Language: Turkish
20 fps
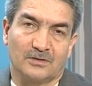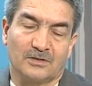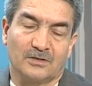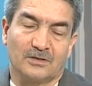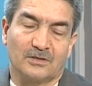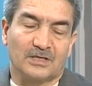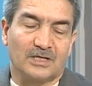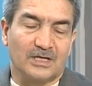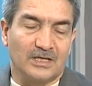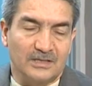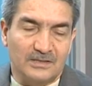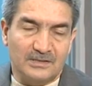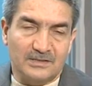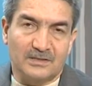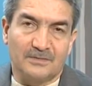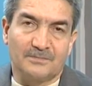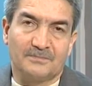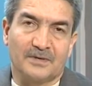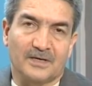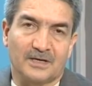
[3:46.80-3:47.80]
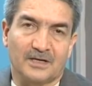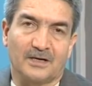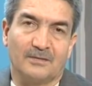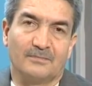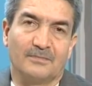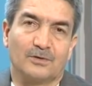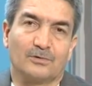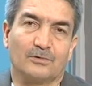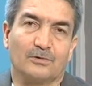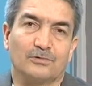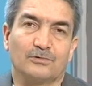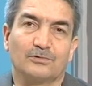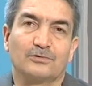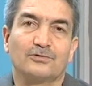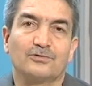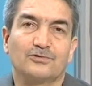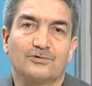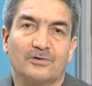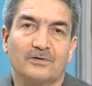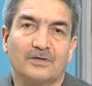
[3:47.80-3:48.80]
Kendisinin peygamber olduğunu
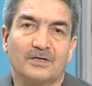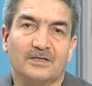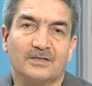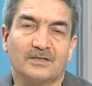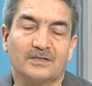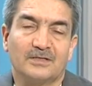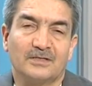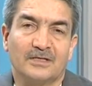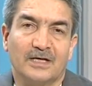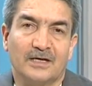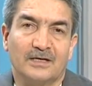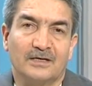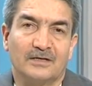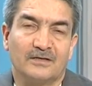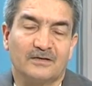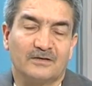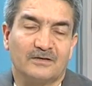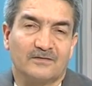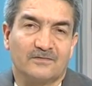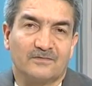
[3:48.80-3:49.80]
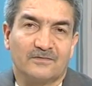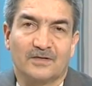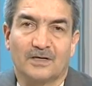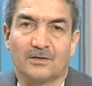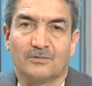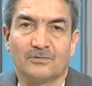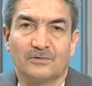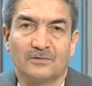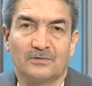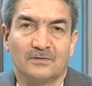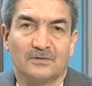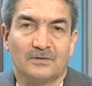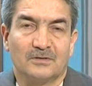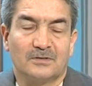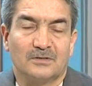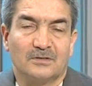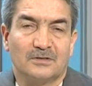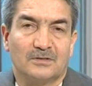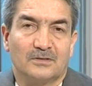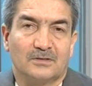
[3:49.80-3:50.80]
söylediğinde Firavun
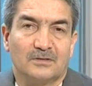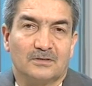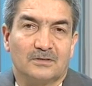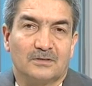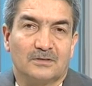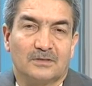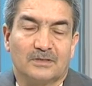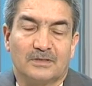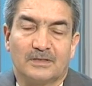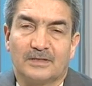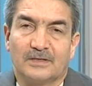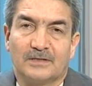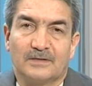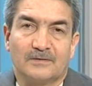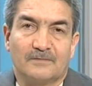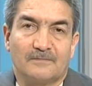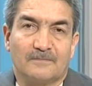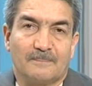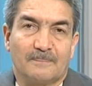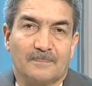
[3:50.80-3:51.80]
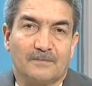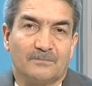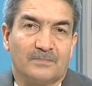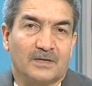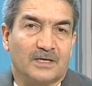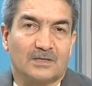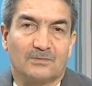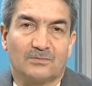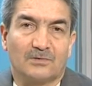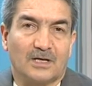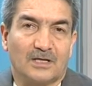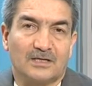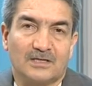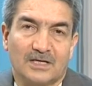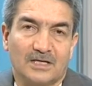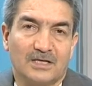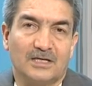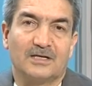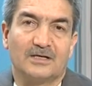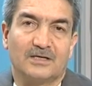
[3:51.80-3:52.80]
e, peki buna
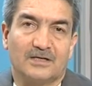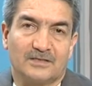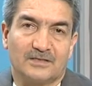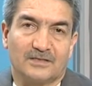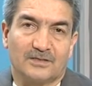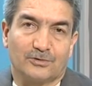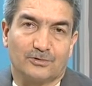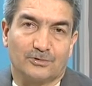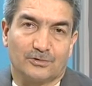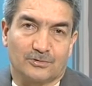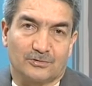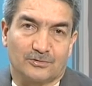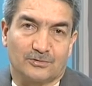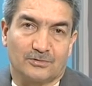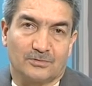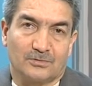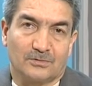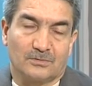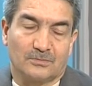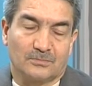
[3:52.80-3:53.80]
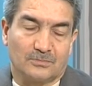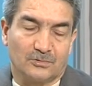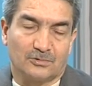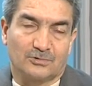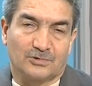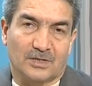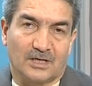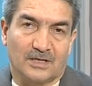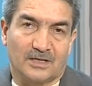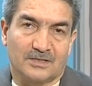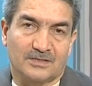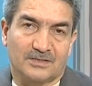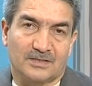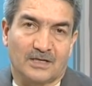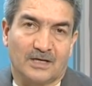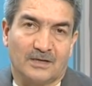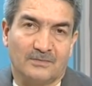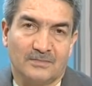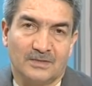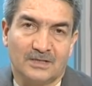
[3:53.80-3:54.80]
delil nedir diyor. Musa
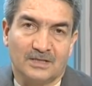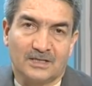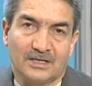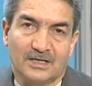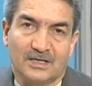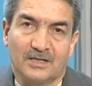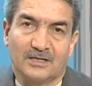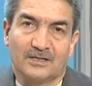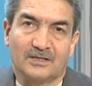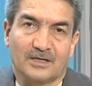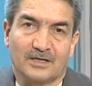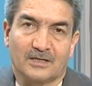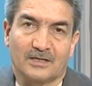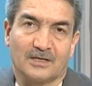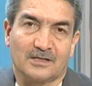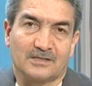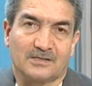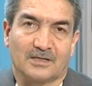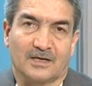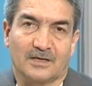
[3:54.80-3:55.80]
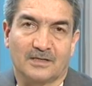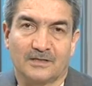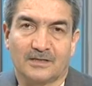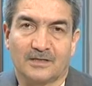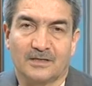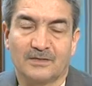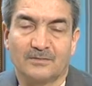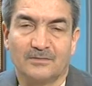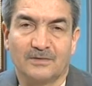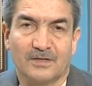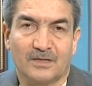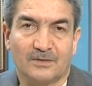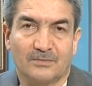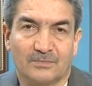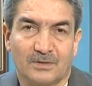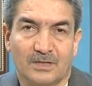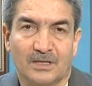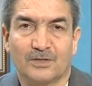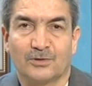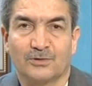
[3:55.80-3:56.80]
aleyhisselam elindeki asayı yere
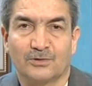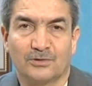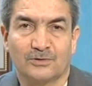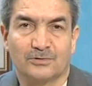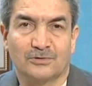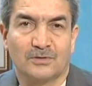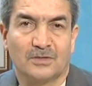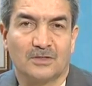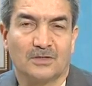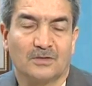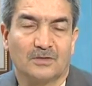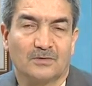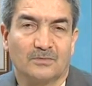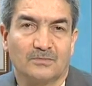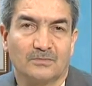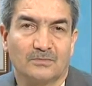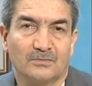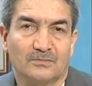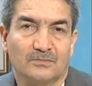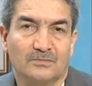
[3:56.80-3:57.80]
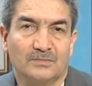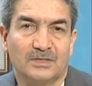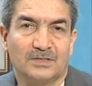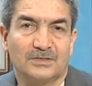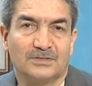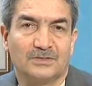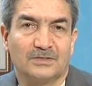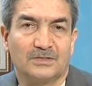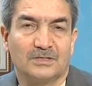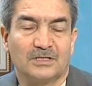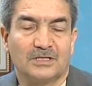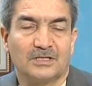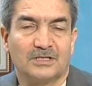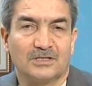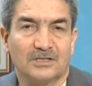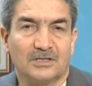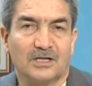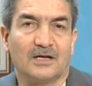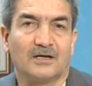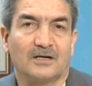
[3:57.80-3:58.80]
bırakıyor. Bir e,
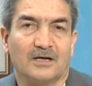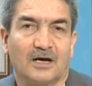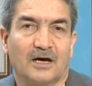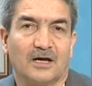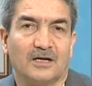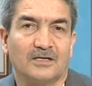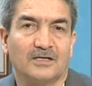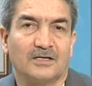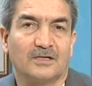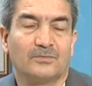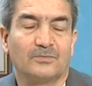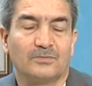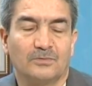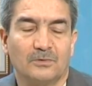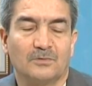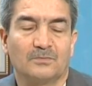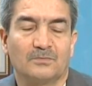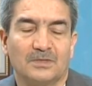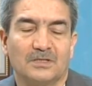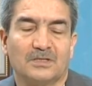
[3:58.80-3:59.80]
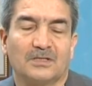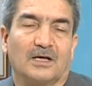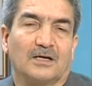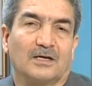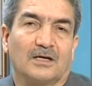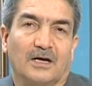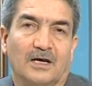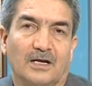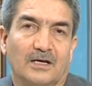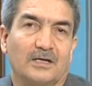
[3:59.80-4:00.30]
yılan halini, büyük bir yılan halini